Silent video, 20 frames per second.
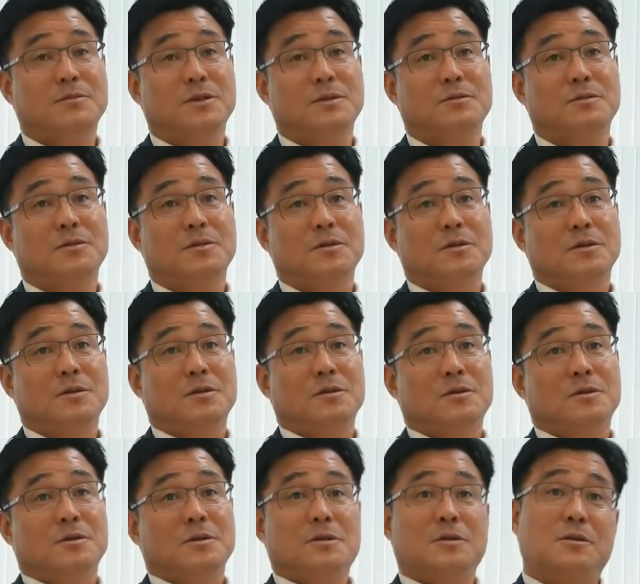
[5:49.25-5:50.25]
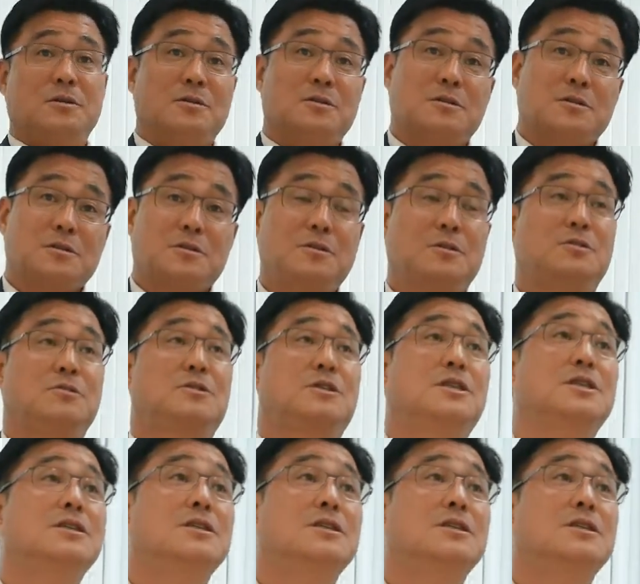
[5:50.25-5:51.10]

다 비바도. 그리고